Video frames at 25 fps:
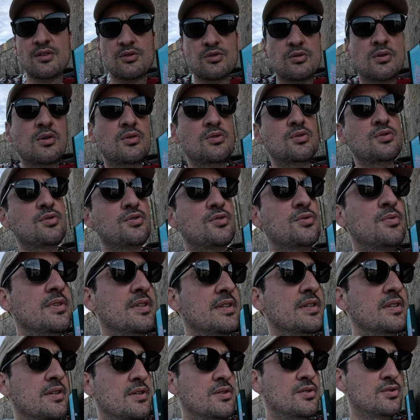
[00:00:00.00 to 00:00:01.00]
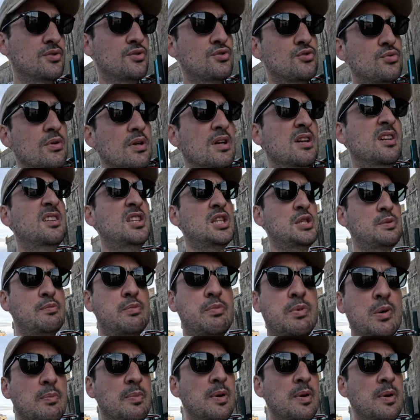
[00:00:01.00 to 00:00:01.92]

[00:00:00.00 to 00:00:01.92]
à l'endroit où je suis euh, ce soir, tu ne peux